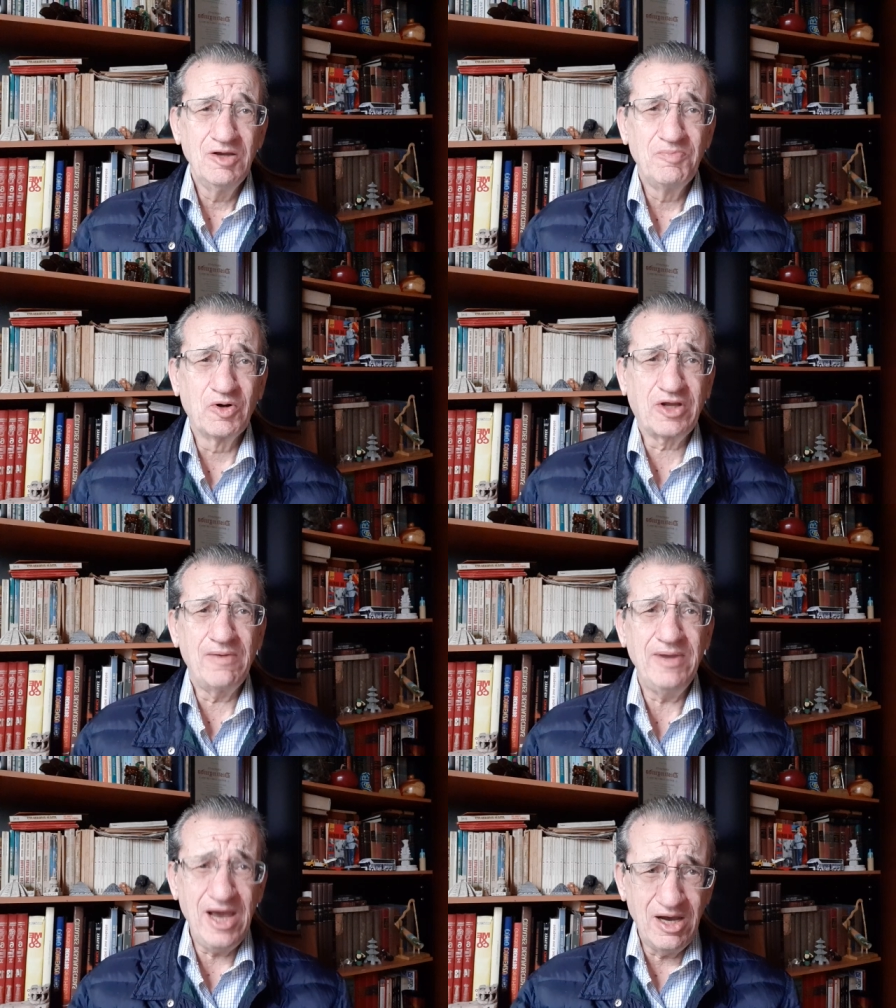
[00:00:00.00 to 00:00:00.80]
porque
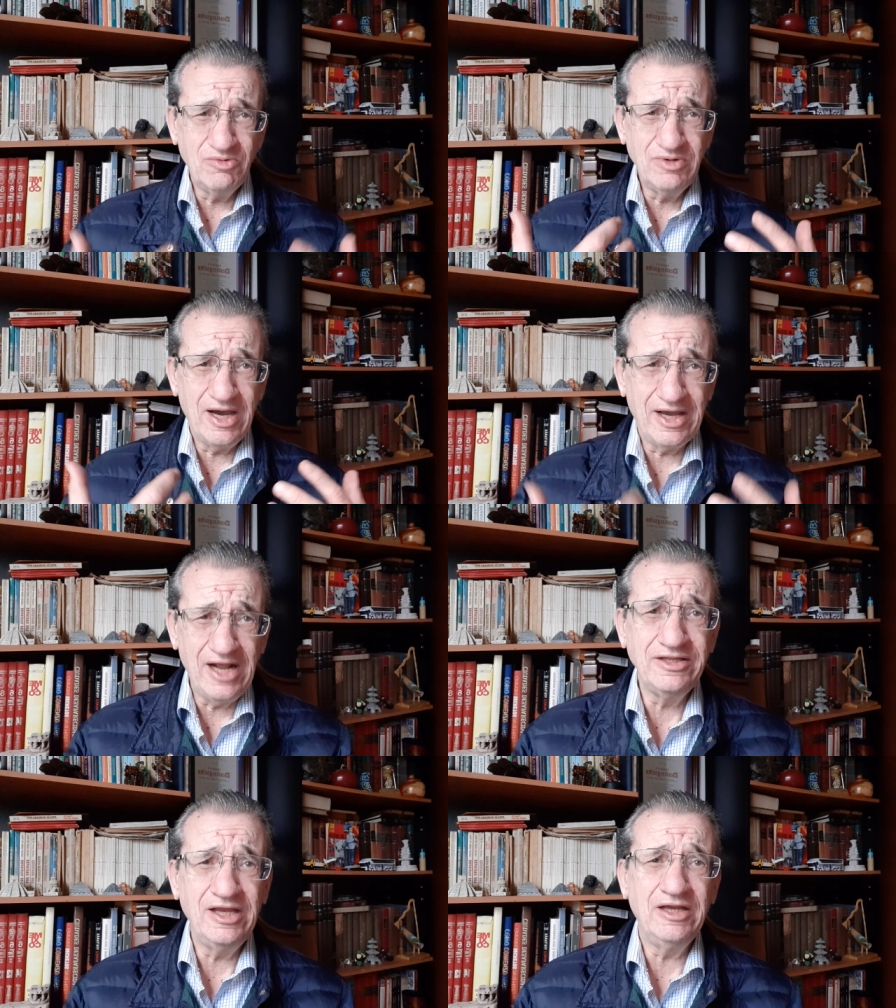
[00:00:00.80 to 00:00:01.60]
había una
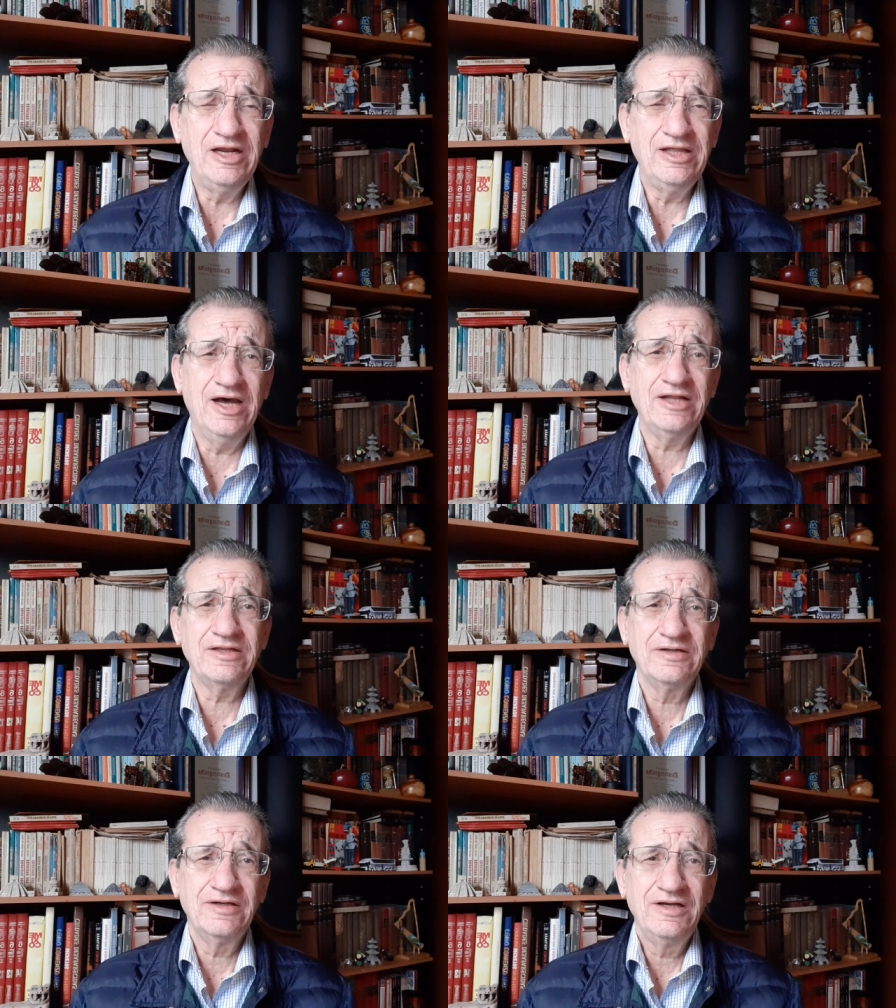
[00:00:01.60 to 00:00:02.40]
gran
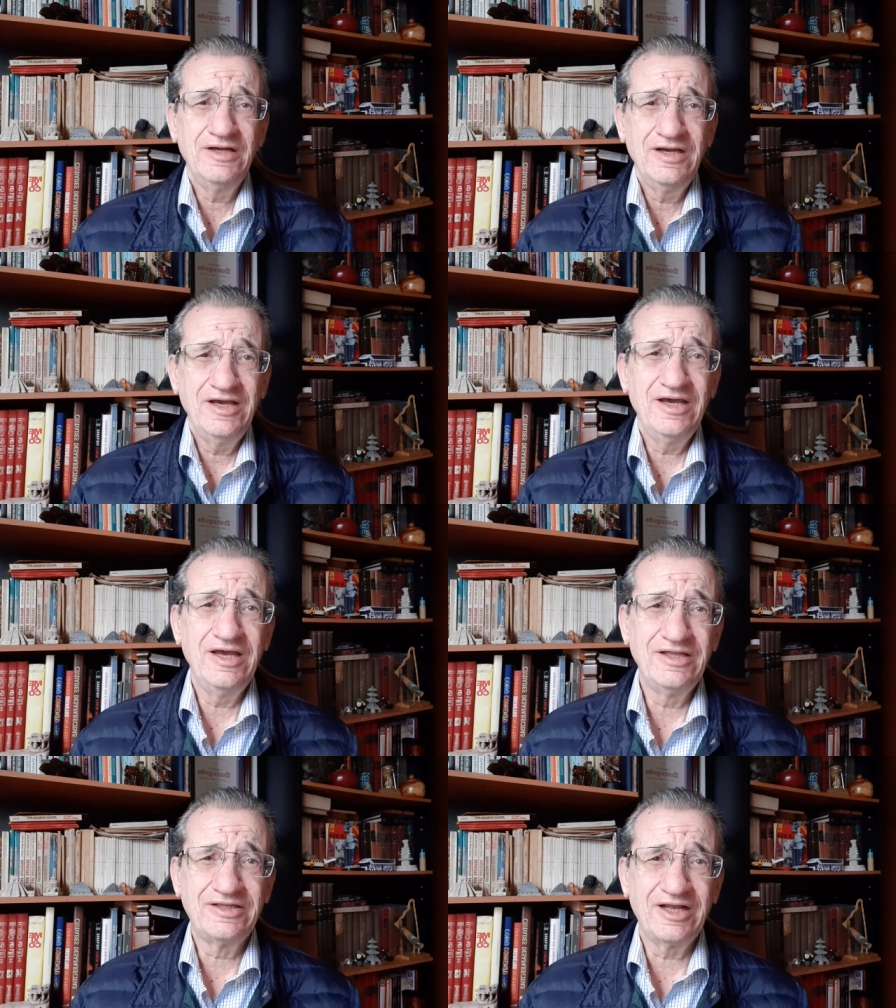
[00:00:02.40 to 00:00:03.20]
dignidad
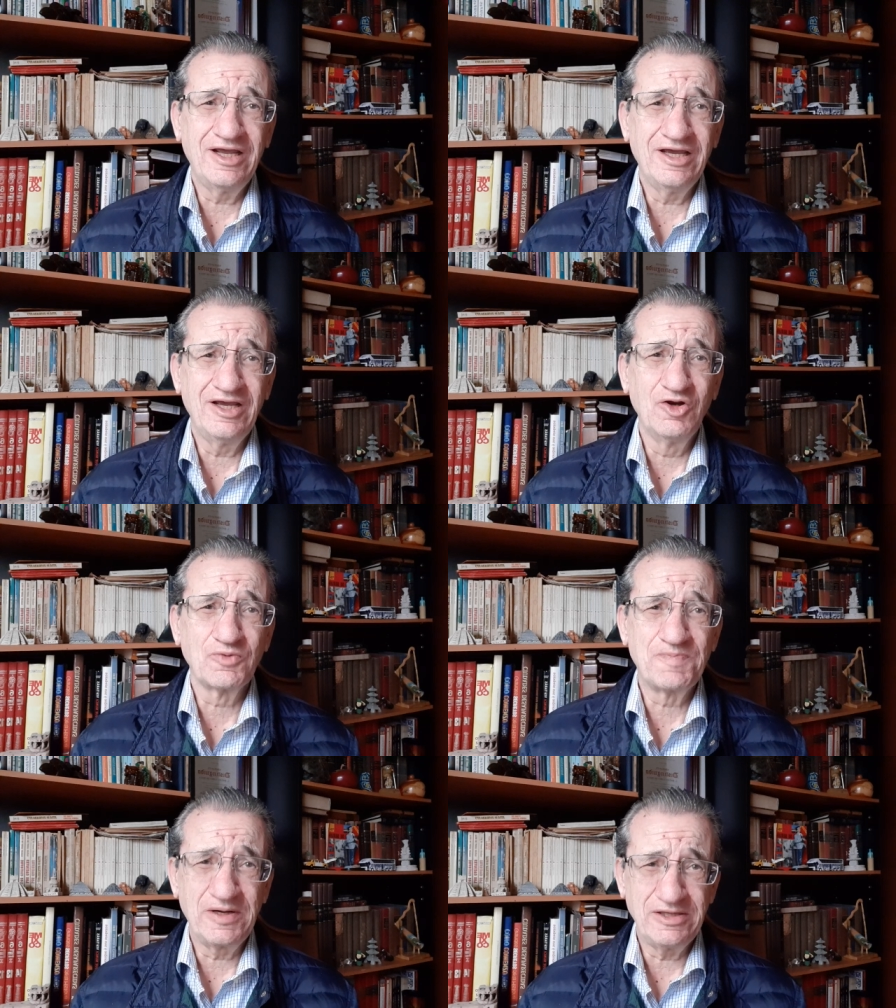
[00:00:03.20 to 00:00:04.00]
entre
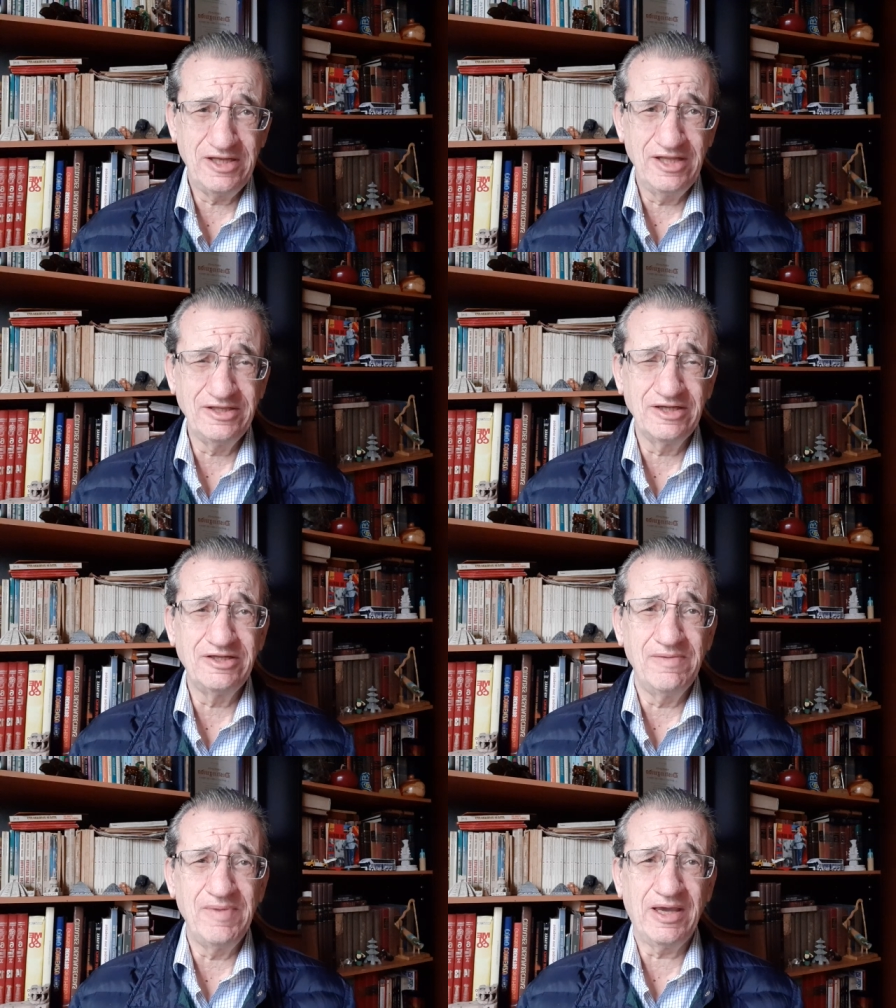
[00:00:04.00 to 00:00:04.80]
los
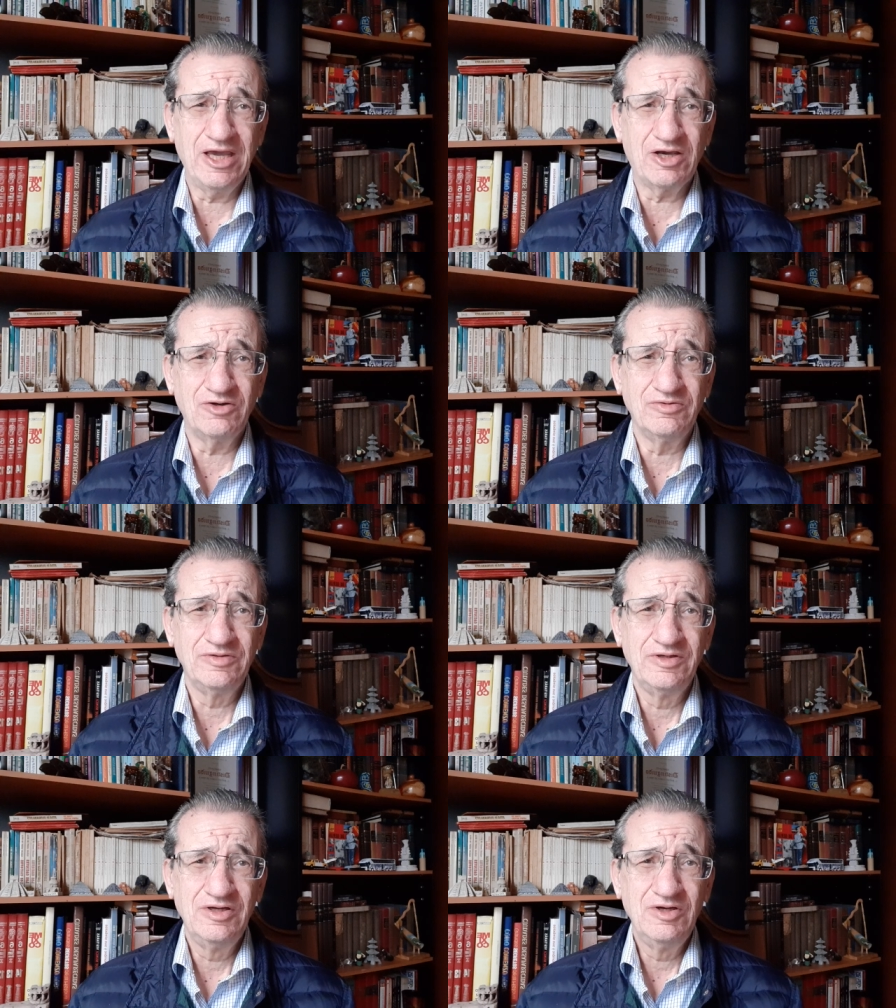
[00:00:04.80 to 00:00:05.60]
presidentes de México,
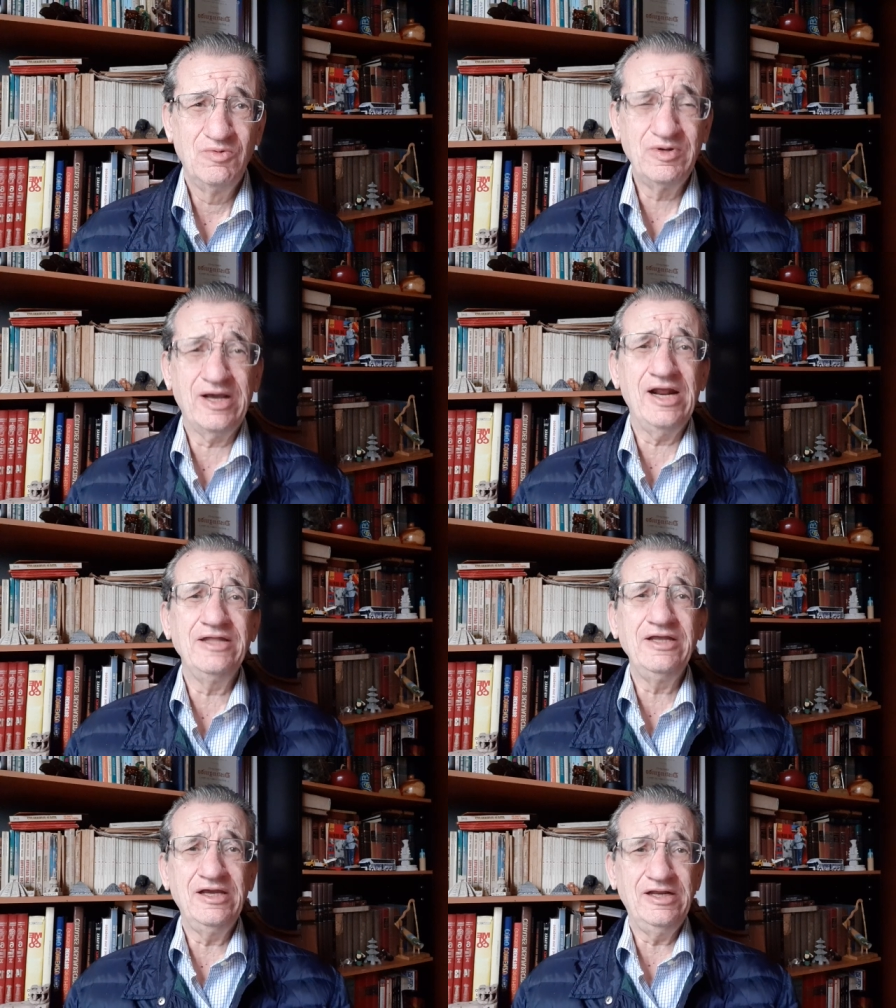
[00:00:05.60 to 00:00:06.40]
una
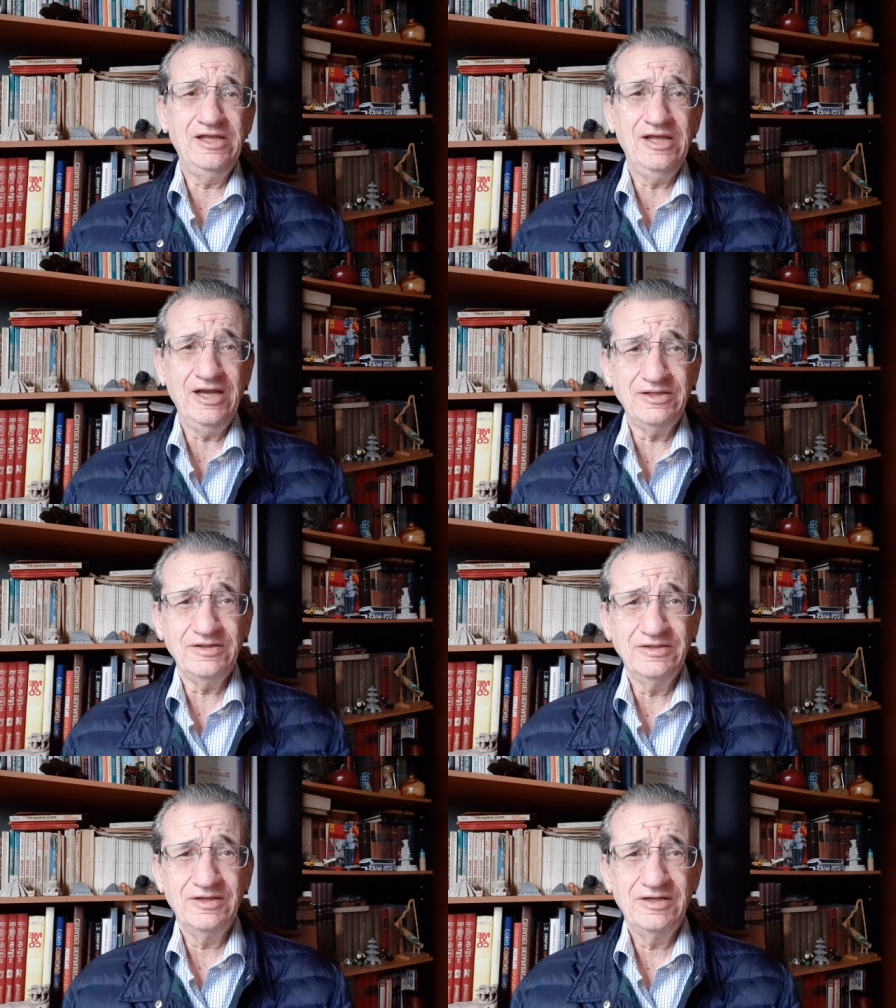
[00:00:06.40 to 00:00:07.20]
gran
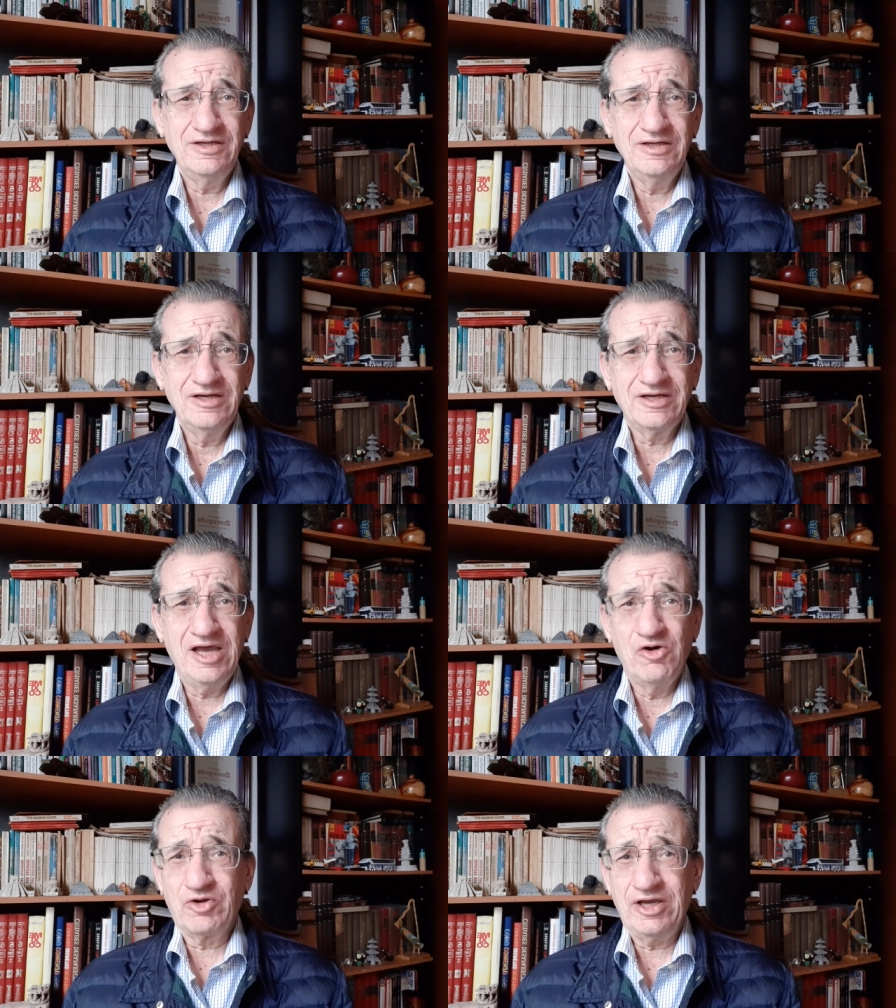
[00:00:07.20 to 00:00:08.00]
dignidad
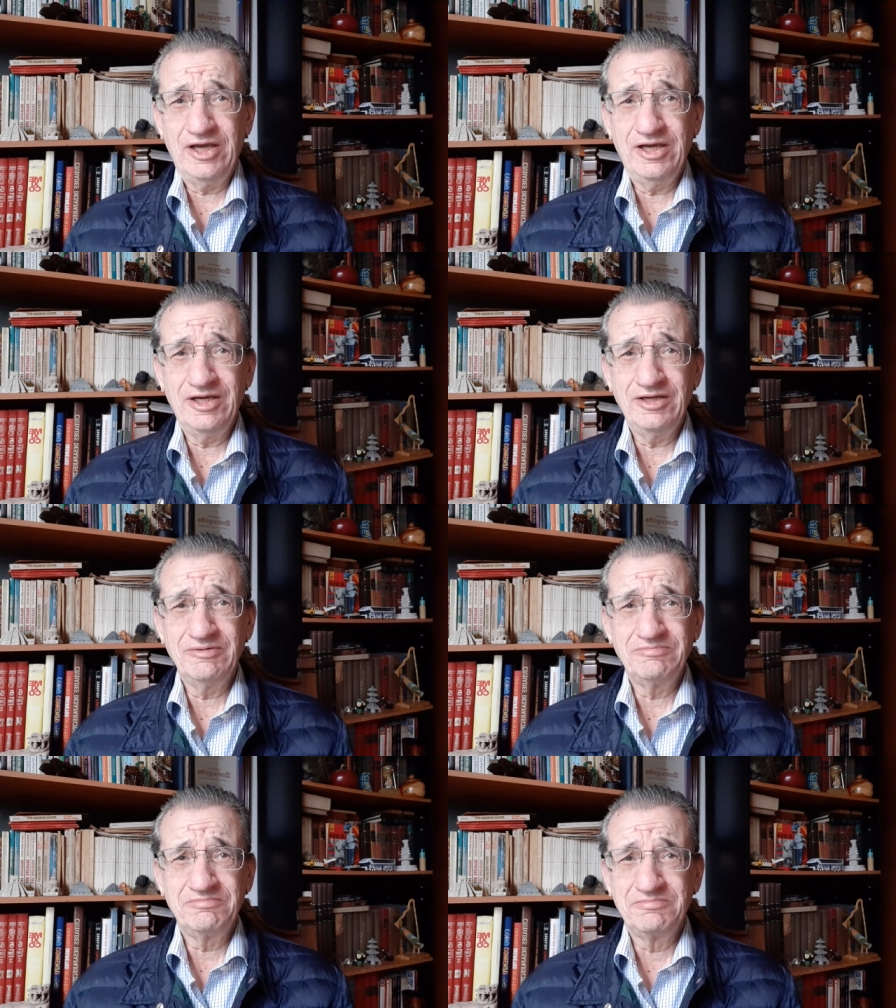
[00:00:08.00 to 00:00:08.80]
que aunque